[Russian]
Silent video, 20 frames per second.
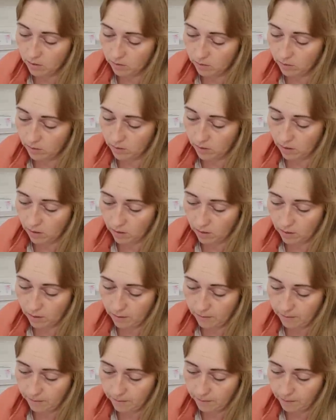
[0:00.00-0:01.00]
Вот
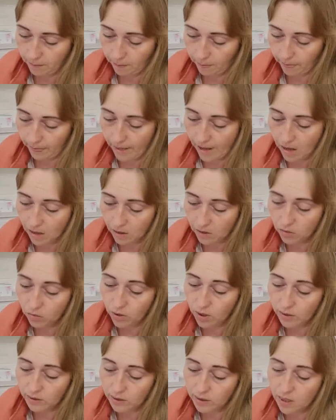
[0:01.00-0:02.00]
так. Так,
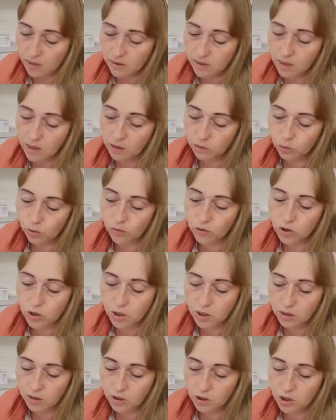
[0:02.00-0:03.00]
Юля, а ты когда готовишь
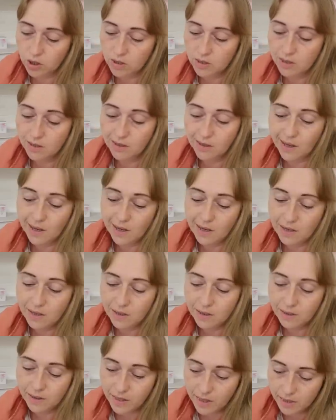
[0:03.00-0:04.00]
крылышки, Сергей
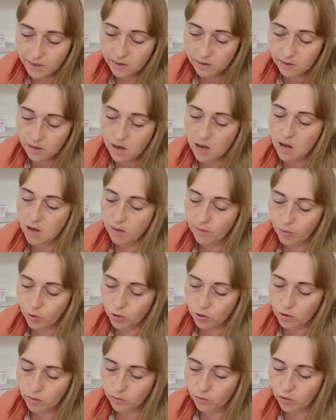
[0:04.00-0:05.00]
их ест?
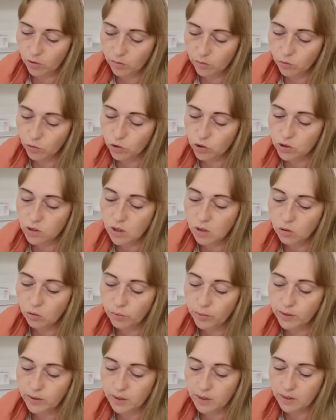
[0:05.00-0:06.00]
Просто мой муж не
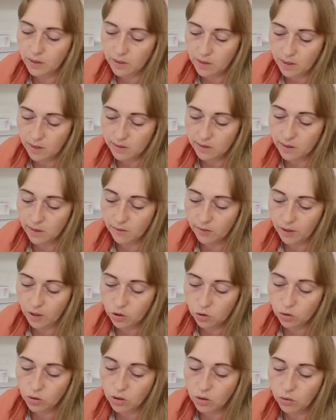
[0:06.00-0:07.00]
любит их есть,
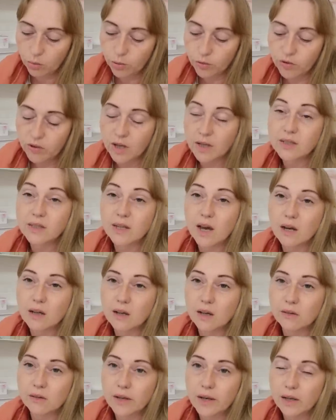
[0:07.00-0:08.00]
говорит, что не любит в
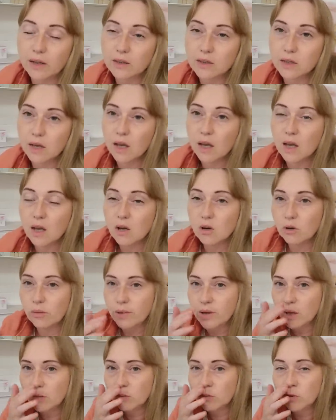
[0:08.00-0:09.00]
костях ковыряться. У
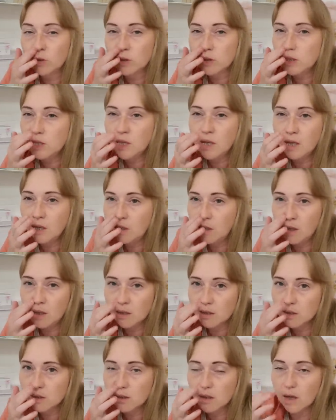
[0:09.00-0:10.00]
меня муж не
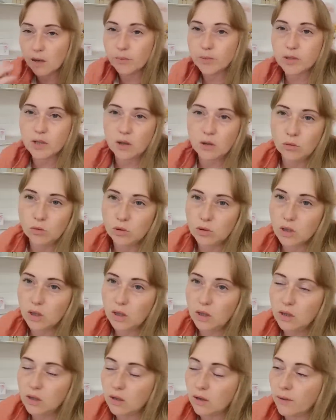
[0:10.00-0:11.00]
ест абсолютно
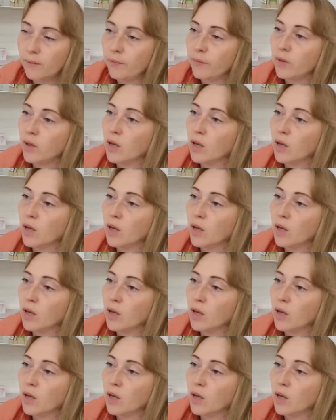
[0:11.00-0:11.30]
их,